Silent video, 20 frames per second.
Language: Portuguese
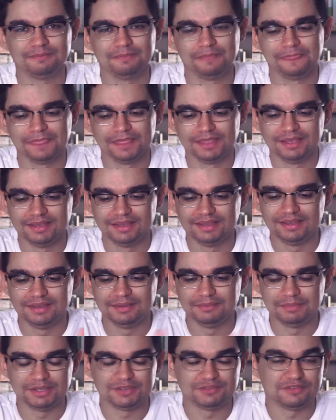
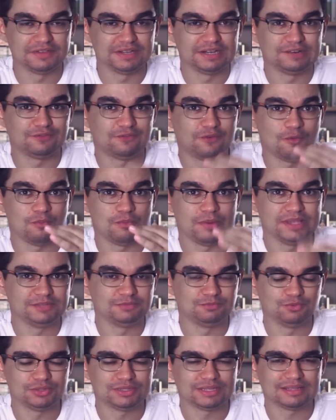O mês de fevereiro foi um
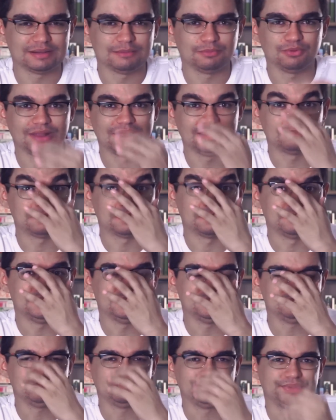mês muito atribulado para
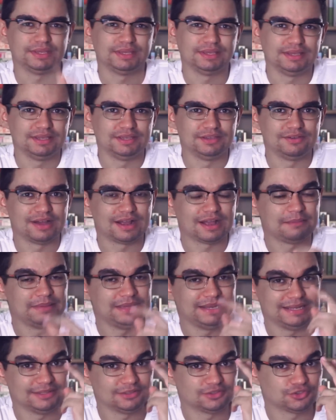mim e eu
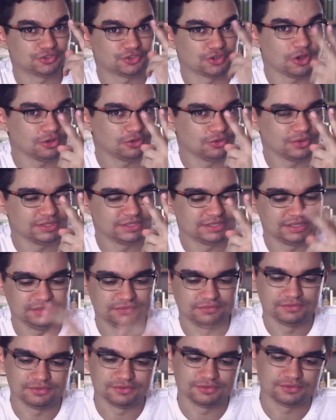acabei lendo só dois
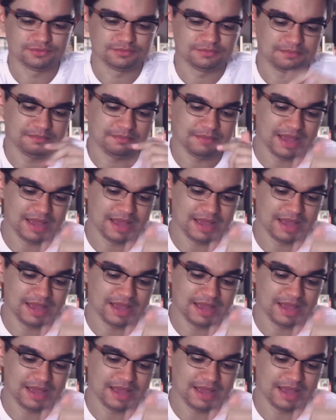livros.